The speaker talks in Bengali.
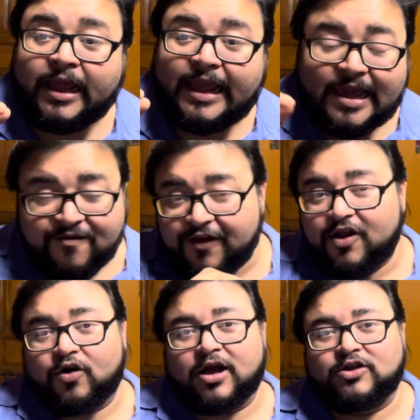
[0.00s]
এই
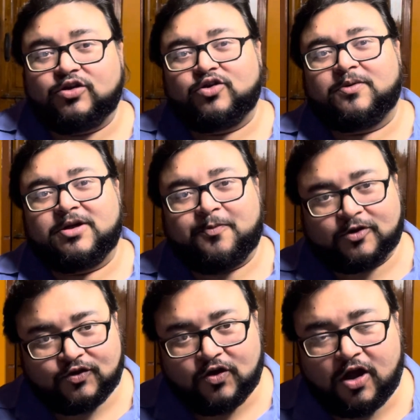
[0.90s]
ভিডিওটা যদি তোমাদের
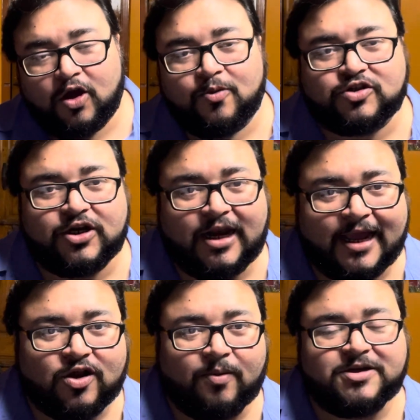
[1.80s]
পছন্দ হয় অবশ্যই
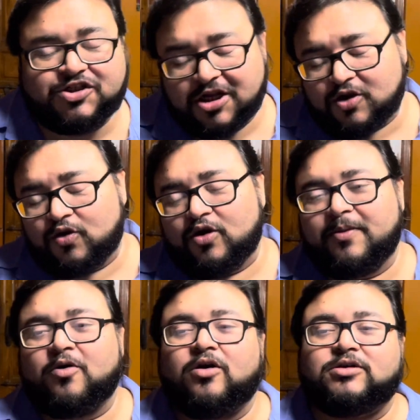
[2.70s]
লাইক কমেন্ট শেয়ার করো
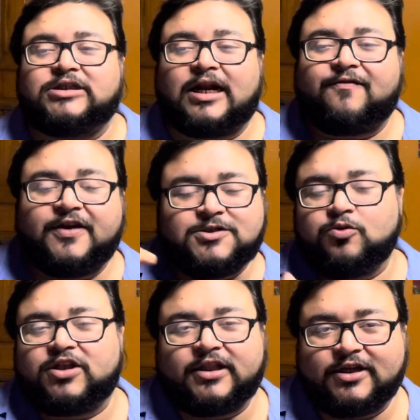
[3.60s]
এবং যারা ফেসবুক
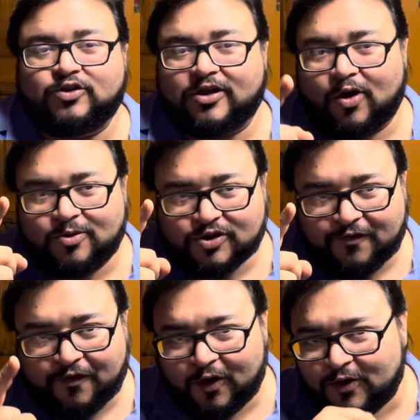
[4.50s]
থেকে দেখছো তারা অবশ্যই
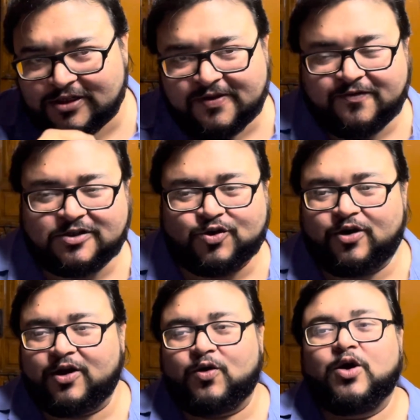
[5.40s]
ফলো করে সিফার্স করে
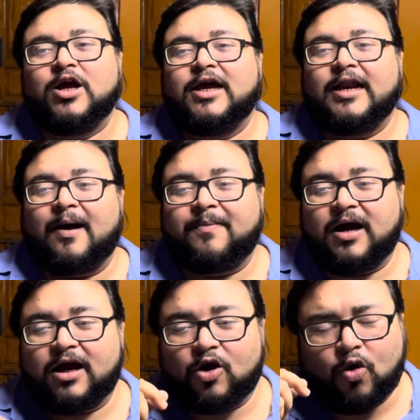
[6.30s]
রেখো আমরা
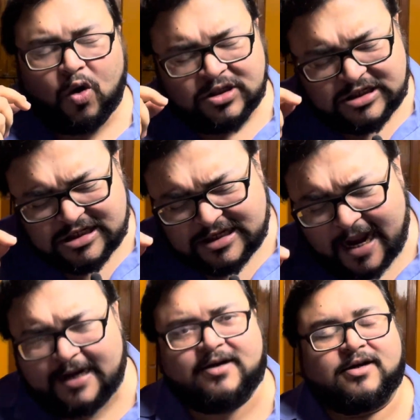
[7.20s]

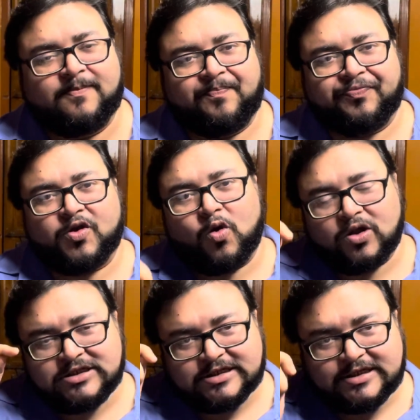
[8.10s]
কনস্ট্যান্ট
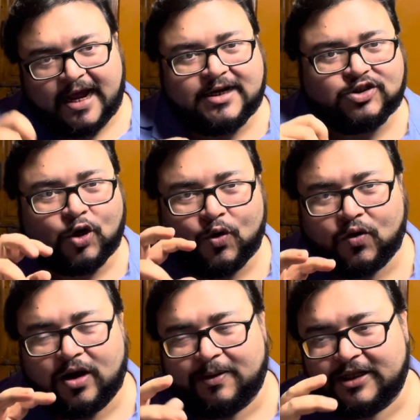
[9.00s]
কনস্ট্যান্ট যখন
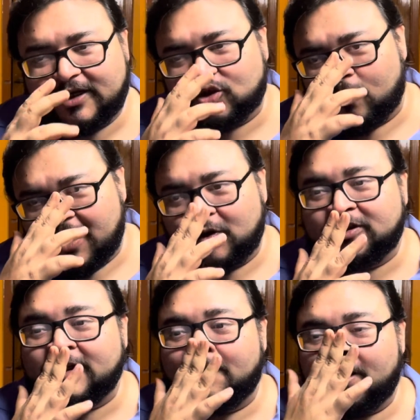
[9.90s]
আমাদের সময়
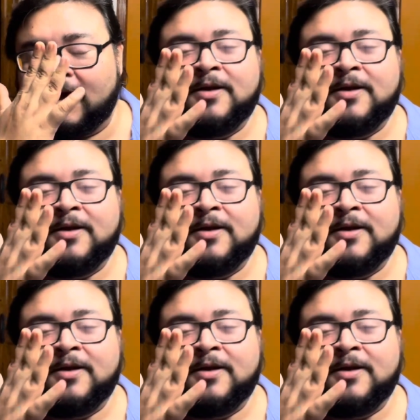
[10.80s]
হচ্ছে আমরা